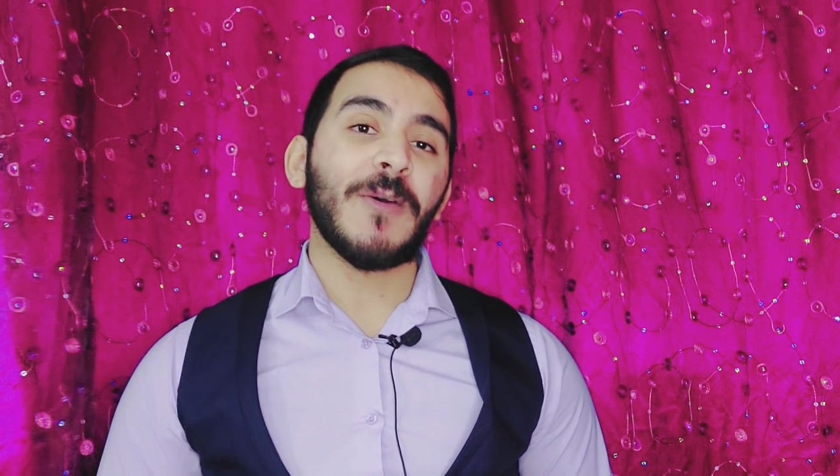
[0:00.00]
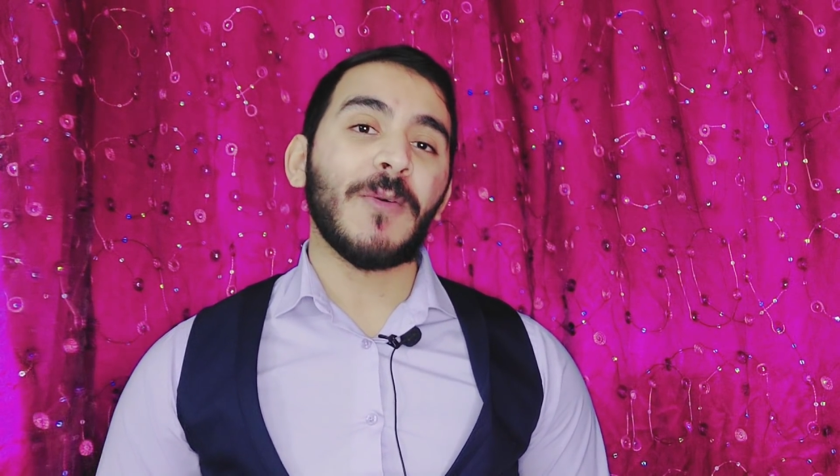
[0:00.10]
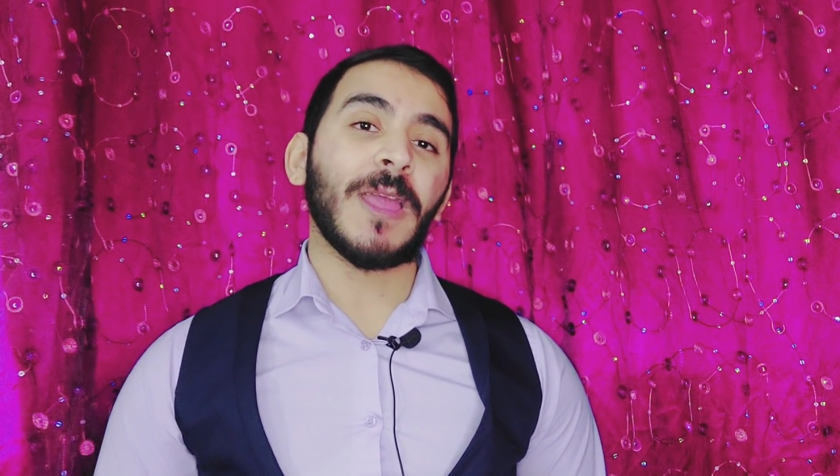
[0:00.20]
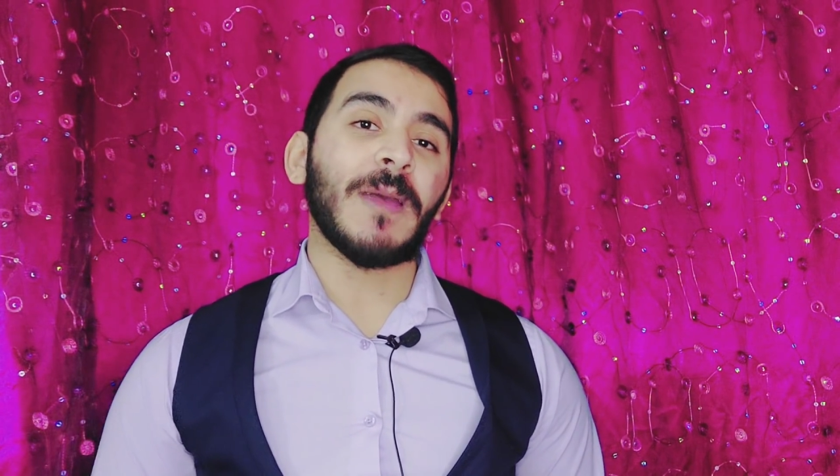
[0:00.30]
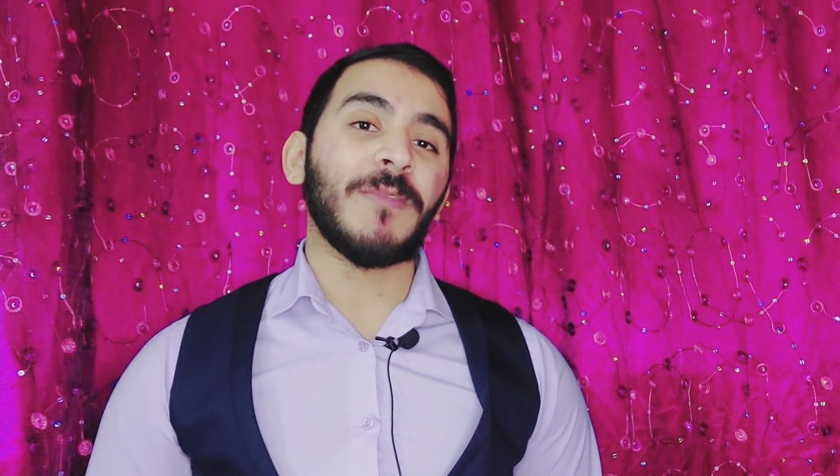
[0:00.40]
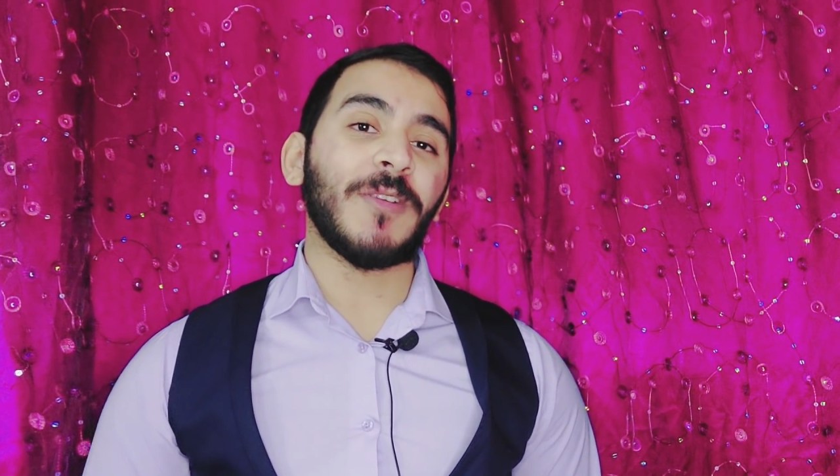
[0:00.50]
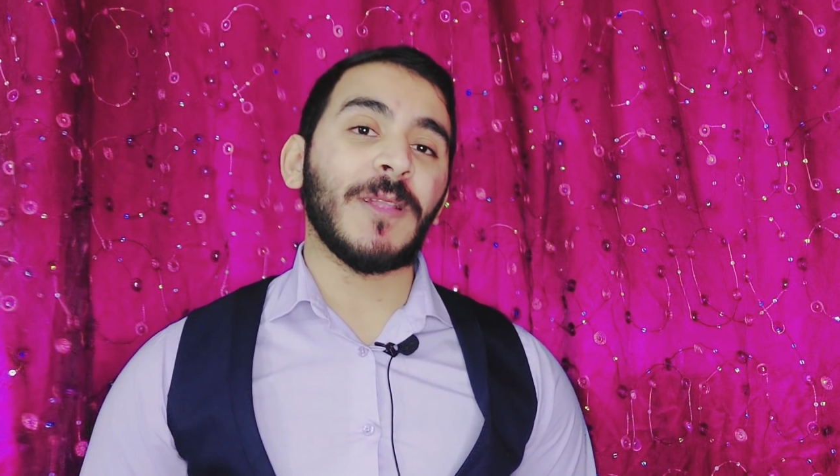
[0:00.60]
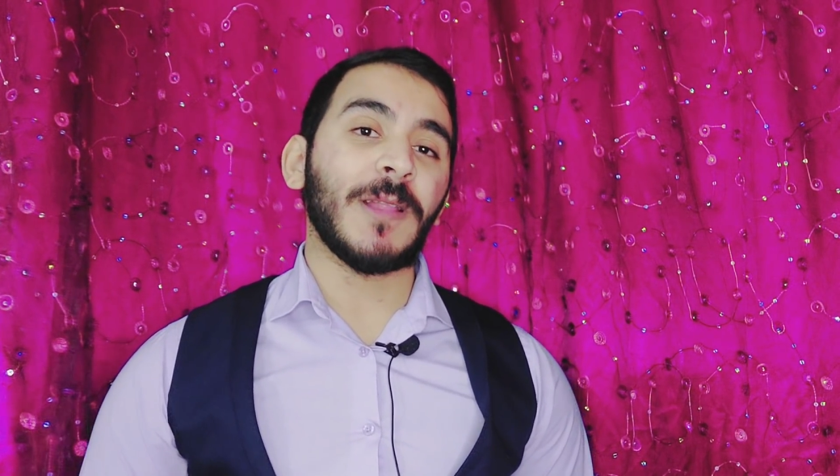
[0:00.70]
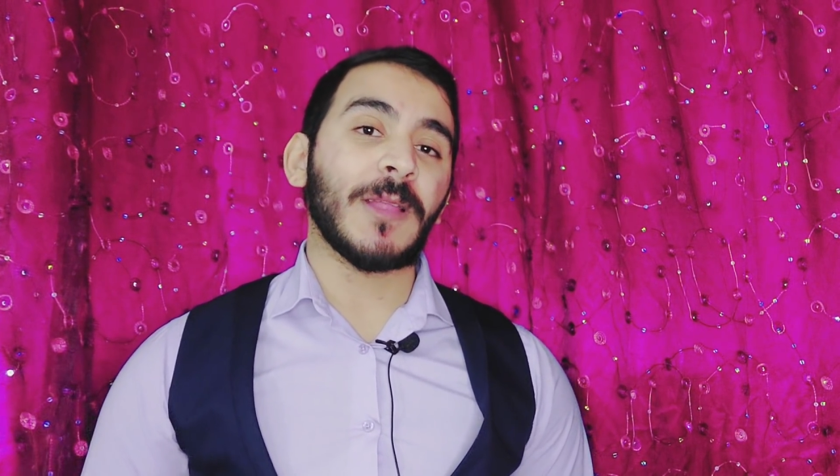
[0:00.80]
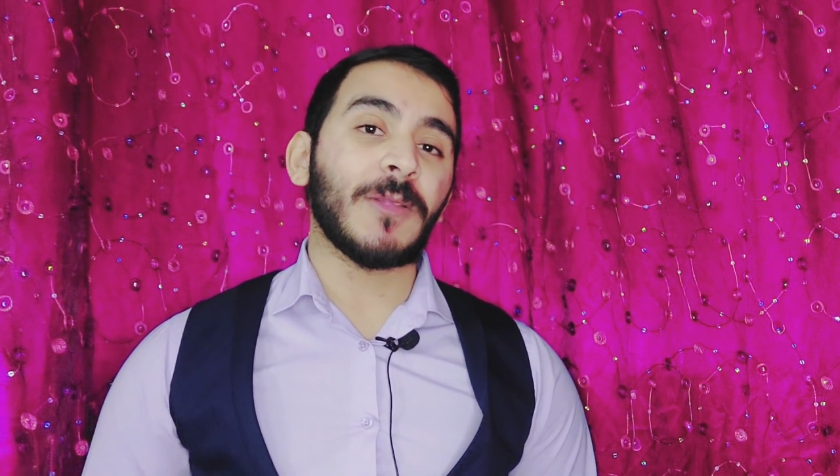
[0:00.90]
وهي
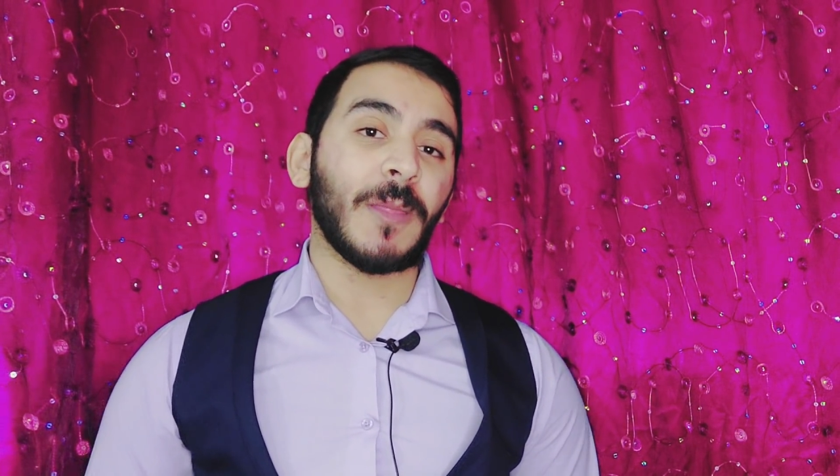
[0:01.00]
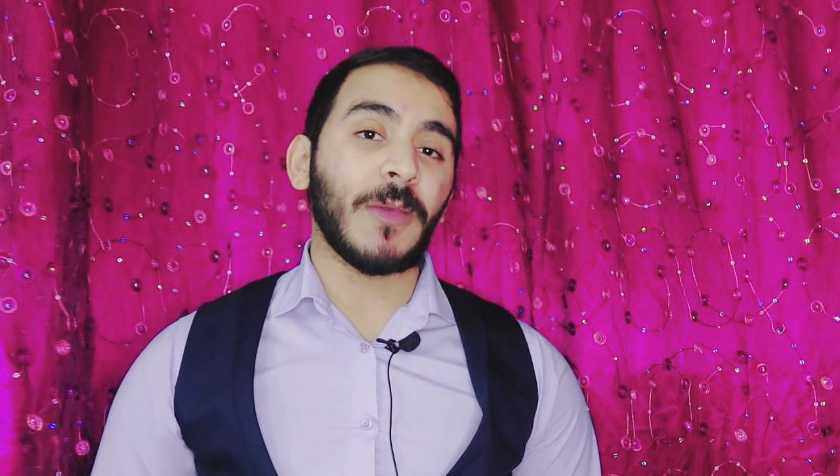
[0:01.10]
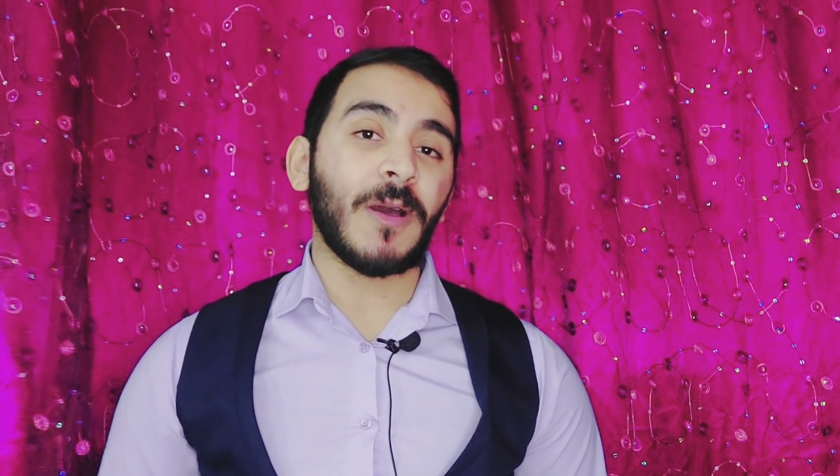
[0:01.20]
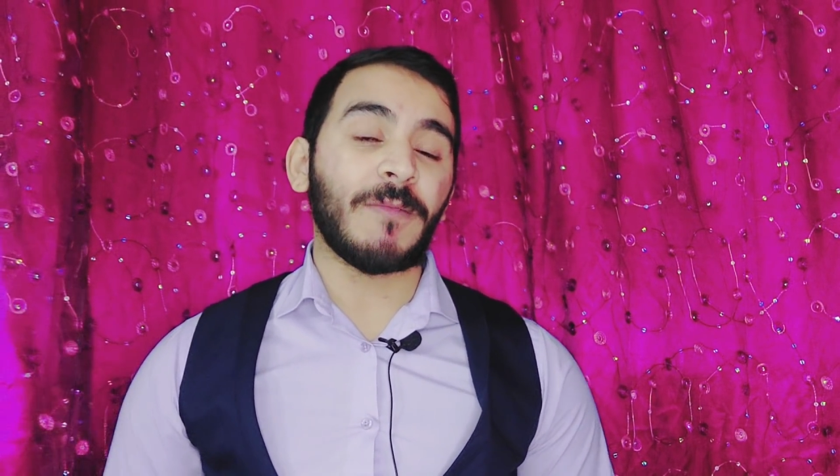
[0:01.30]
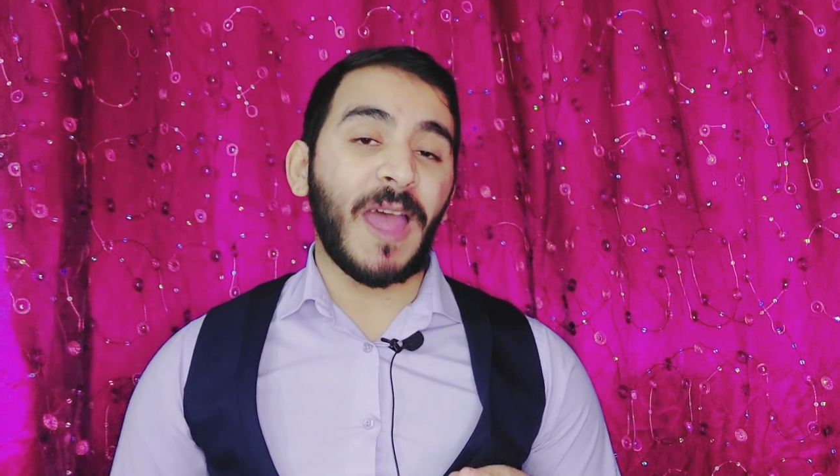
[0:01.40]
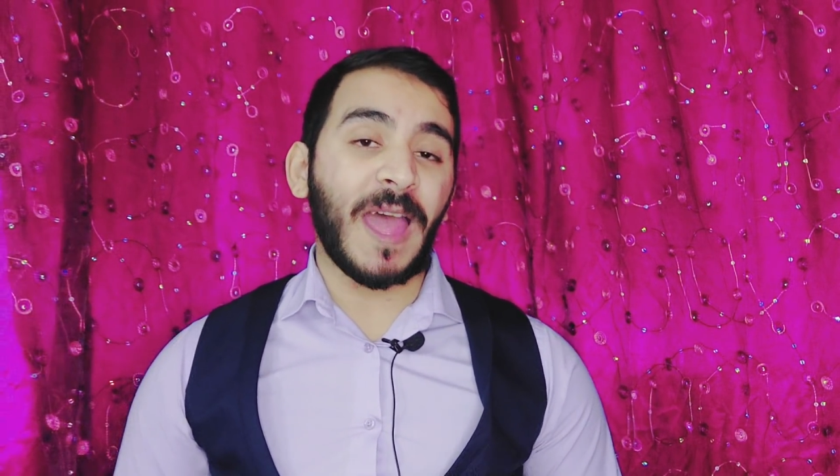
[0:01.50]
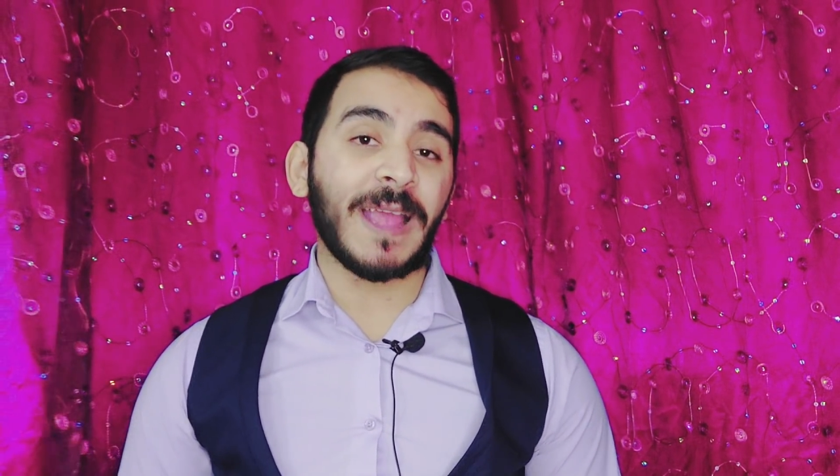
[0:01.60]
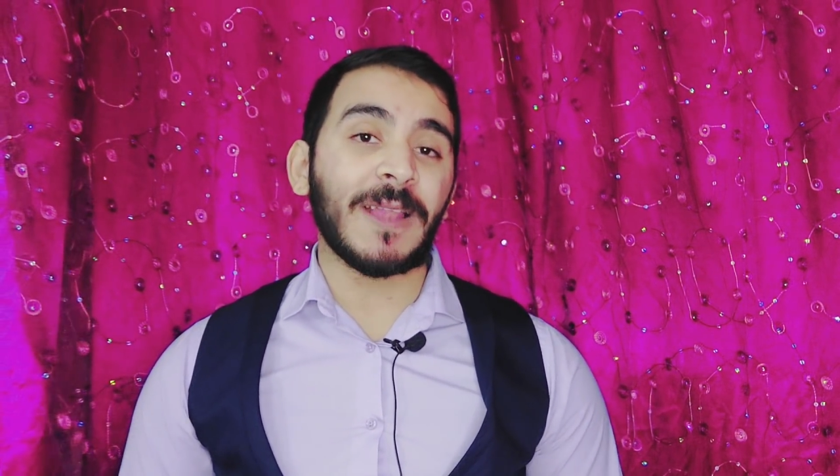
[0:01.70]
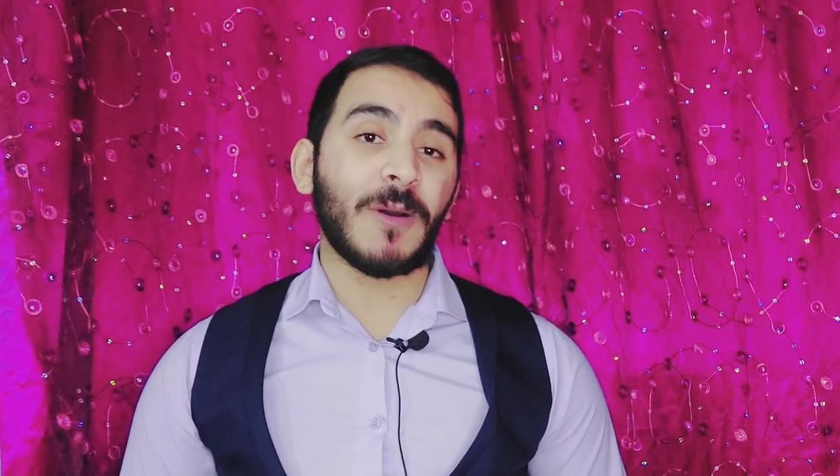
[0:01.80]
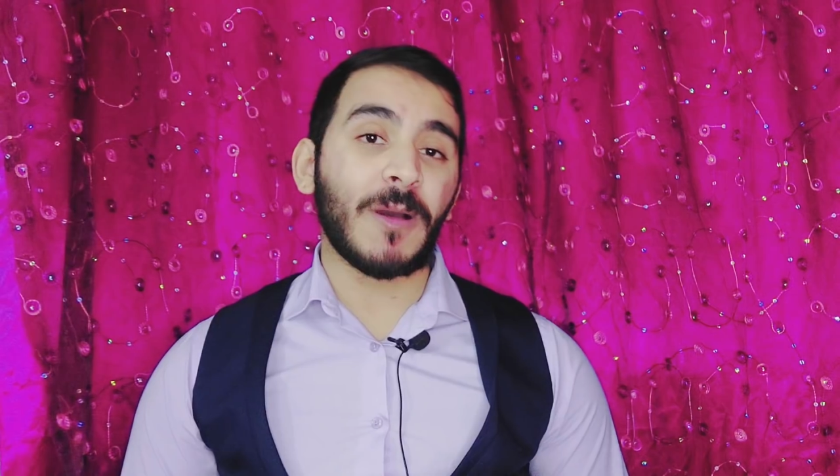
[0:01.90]
بفضل الله طريقه
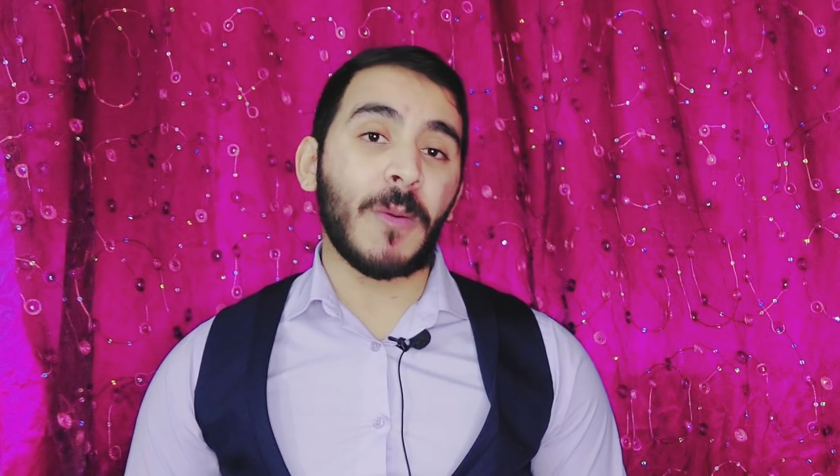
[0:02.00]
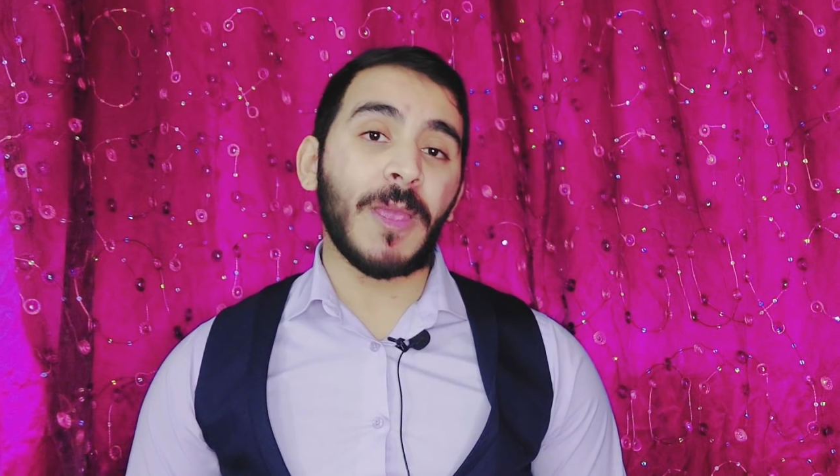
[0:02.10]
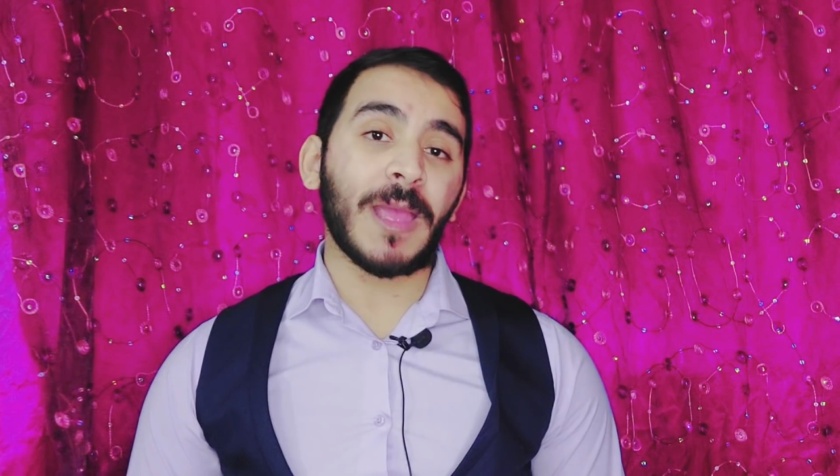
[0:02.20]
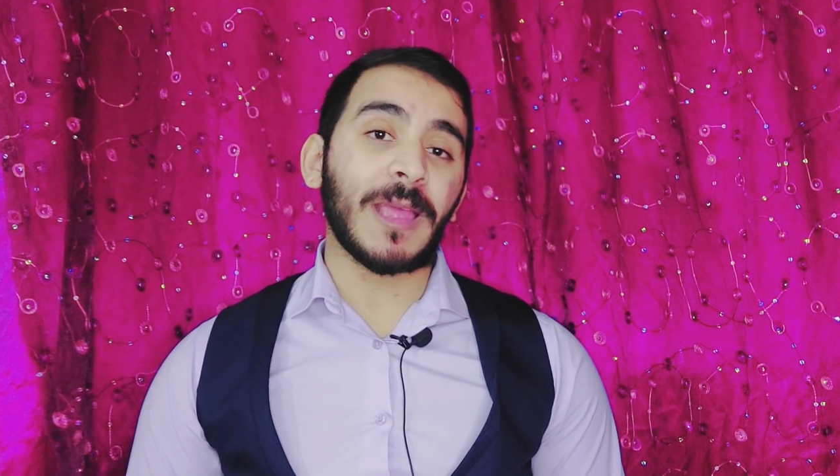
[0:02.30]
فعاله وقويه